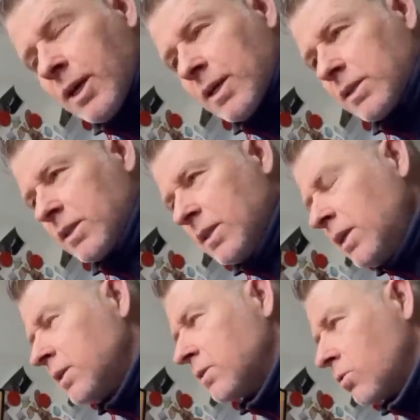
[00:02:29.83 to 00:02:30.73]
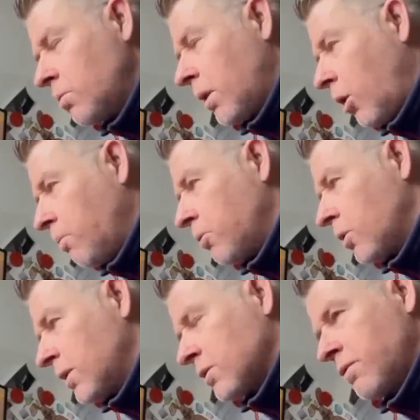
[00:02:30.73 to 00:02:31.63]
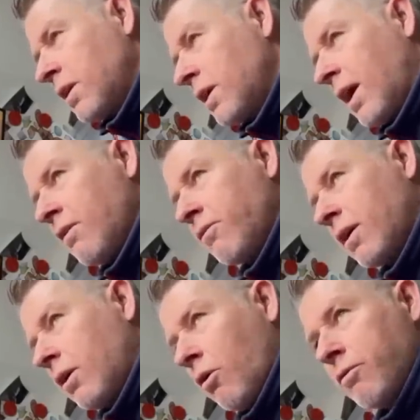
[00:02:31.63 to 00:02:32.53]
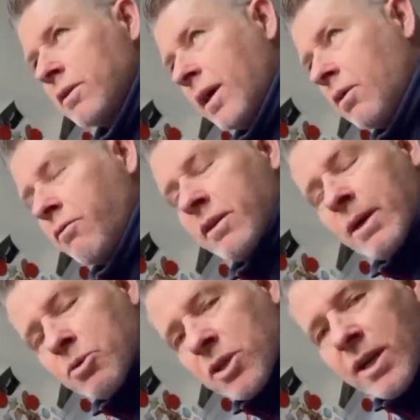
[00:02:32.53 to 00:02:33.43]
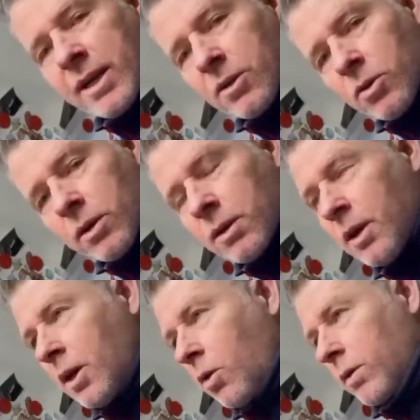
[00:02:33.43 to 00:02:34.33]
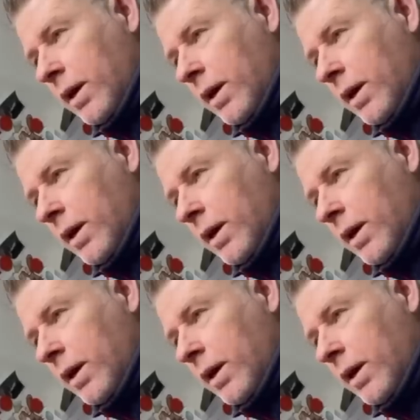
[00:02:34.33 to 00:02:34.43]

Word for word: dass sie nicht so behaupten können, dass wir hier einfach auf Gedeih und Verderb stilllegen können und